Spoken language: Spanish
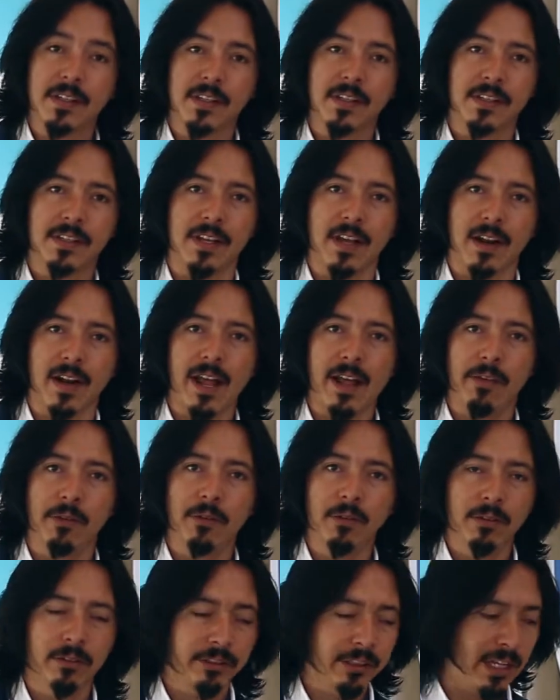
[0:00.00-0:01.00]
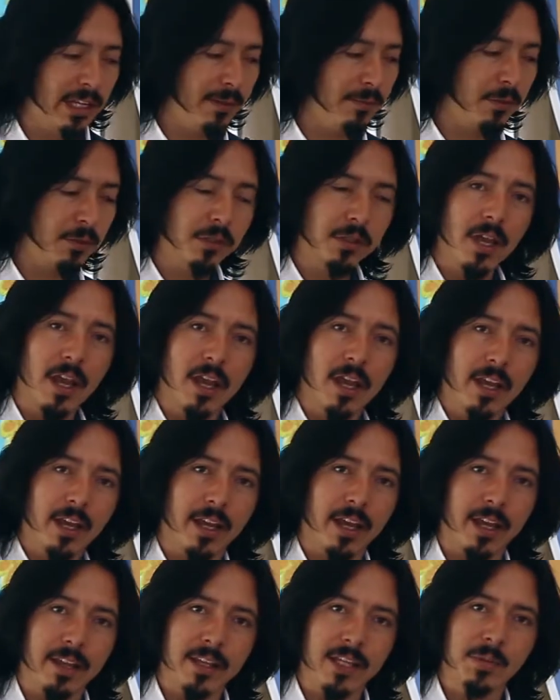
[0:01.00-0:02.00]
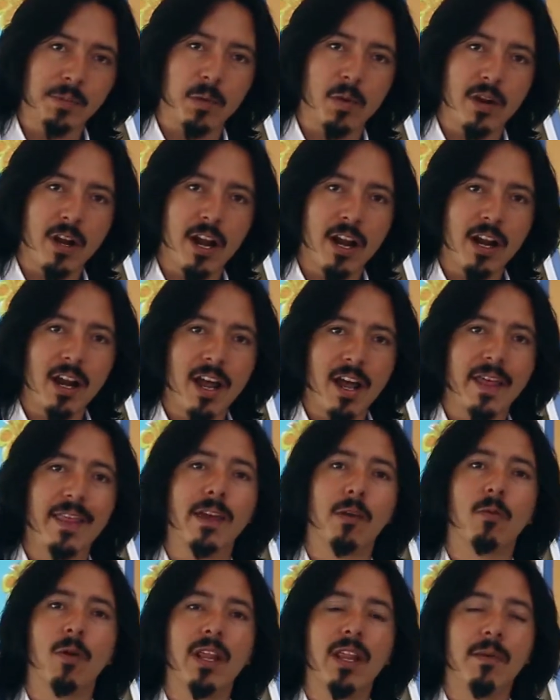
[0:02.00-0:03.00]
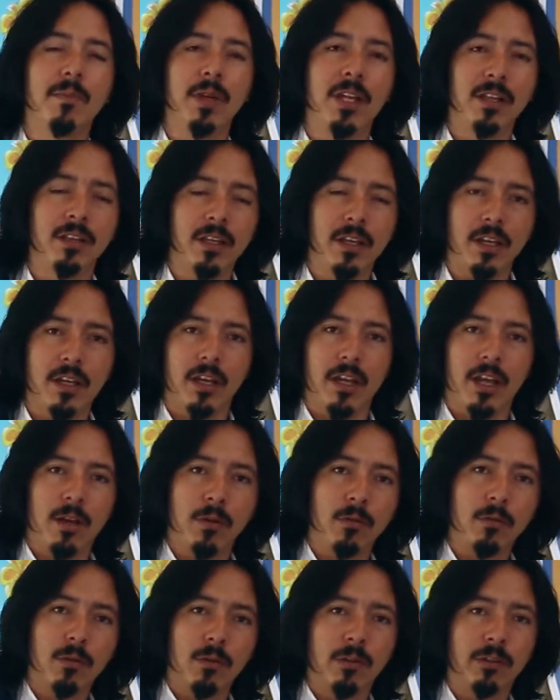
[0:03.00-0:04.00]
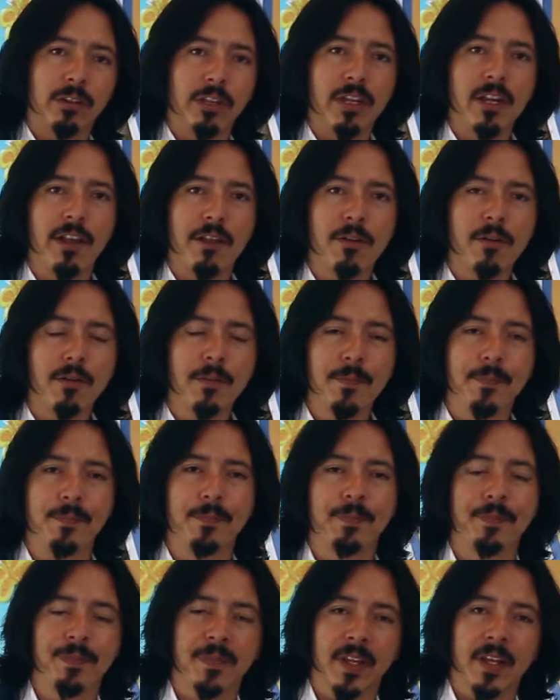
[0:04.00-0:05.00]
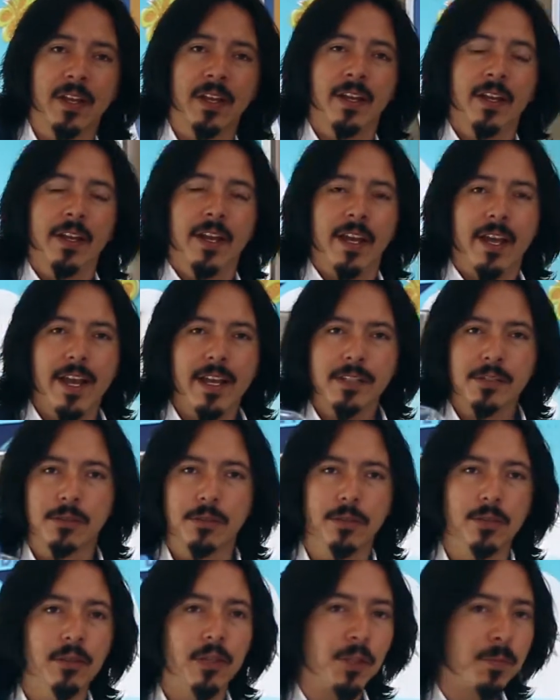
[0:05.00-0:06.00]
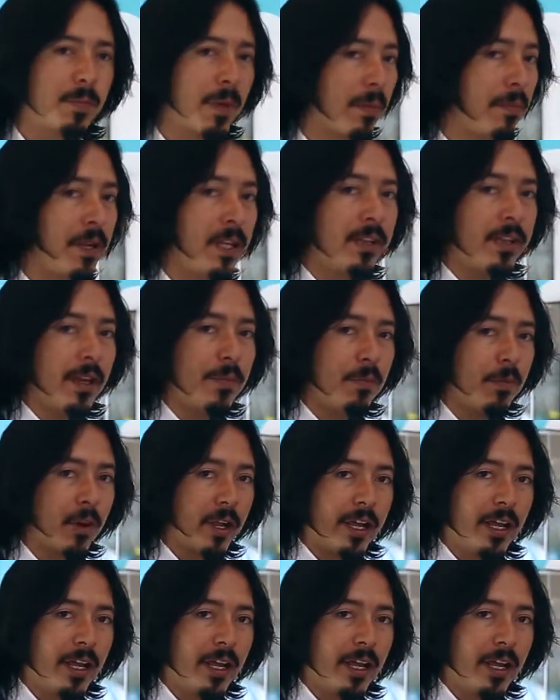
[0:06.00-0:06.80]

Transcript: cerrado tenemos que disponerla adecuadamente en un contenedor. Esto nos permite, por